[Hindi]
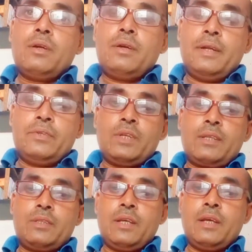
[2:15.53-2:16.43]
ले
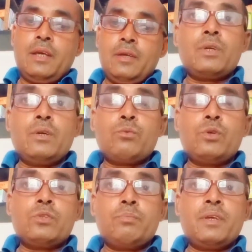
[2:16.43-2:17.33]
सकते हैं
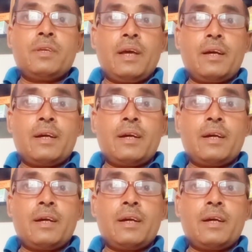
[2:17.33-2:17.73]
को इसमें क्या